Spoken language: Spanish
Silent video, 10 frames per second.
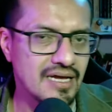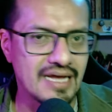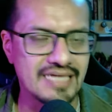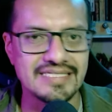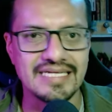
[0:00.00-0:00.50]

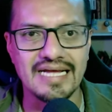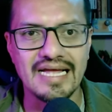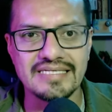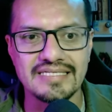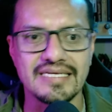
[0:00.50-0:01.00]
hasta
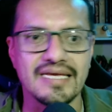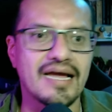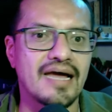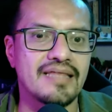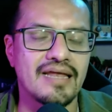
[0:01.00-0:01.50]
casi
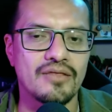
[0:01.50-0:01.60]
llegada la